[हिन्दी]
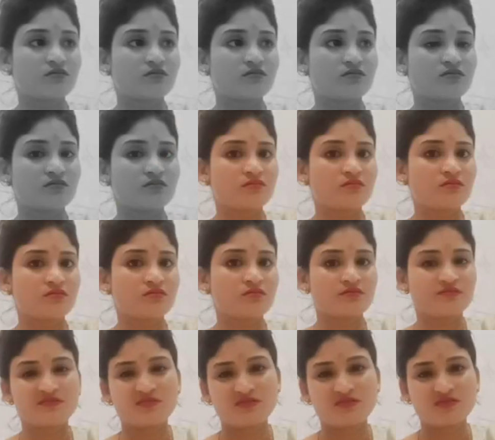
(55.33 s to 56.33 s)
भाई तो
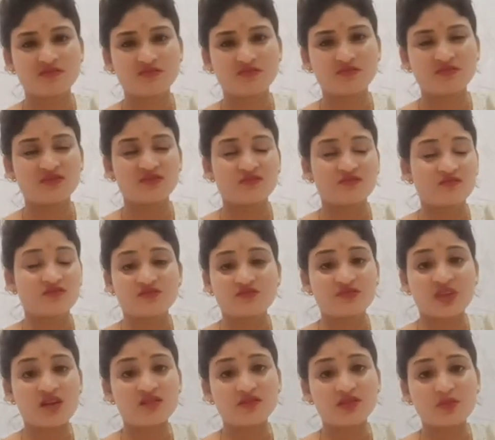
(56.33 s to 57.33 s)
उदास क्यों है
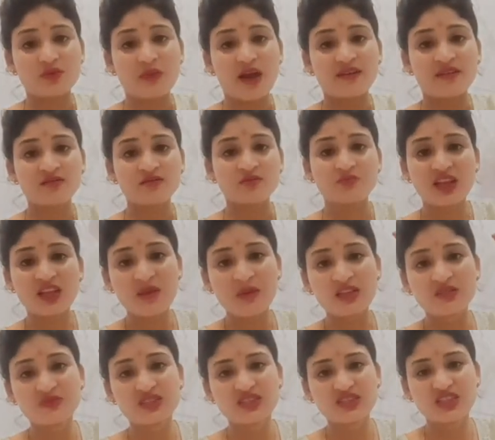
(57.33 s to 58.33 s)
क्या बताओ यार घर वाले
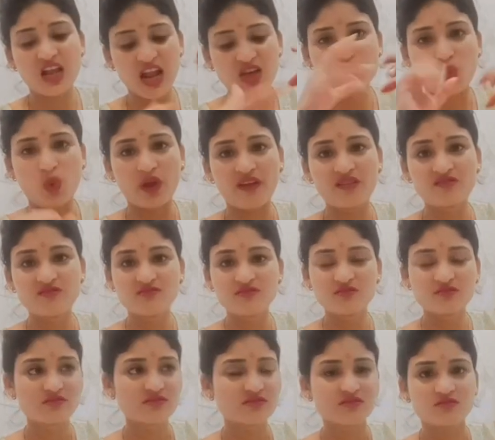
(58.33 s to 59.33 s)
मुझसे नाराज है
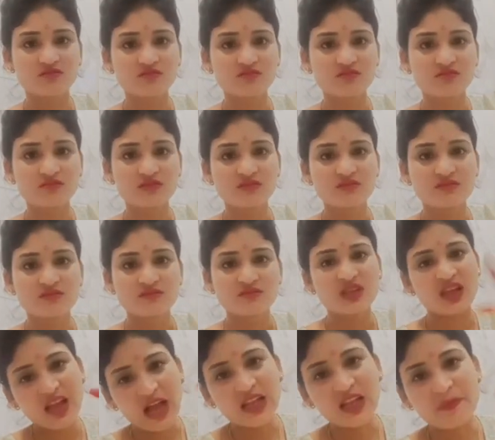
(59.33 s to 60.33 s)
क्यों
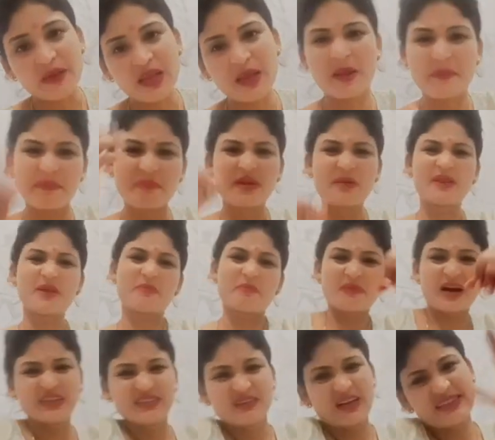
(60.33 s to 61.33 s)
यार कल मेरा और
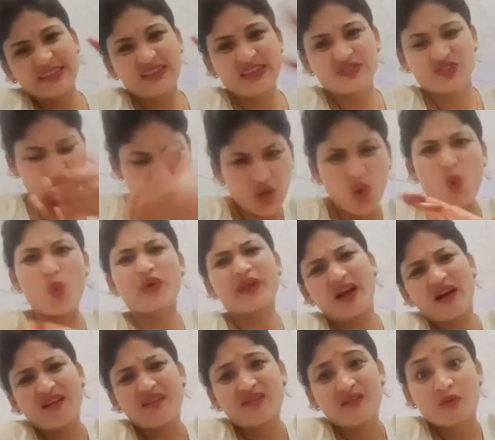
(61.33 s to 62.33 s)
मेरे बड़े भाई का झगड़ा
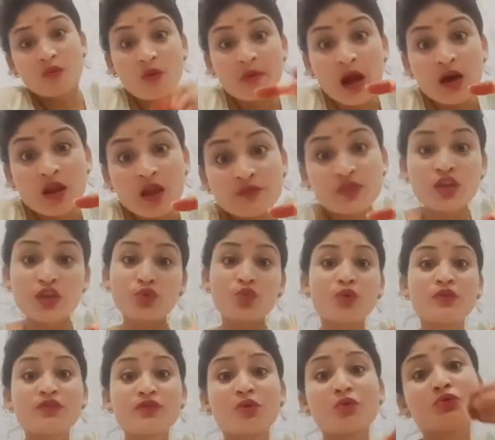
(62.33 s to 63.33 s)
हो गया और मेरे मुंह से
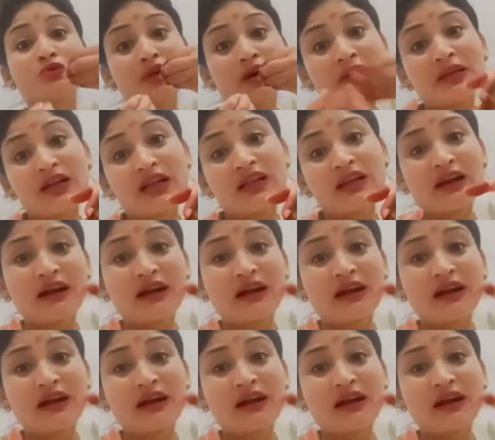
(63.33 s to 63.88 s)
गलती से कुत्ता निकल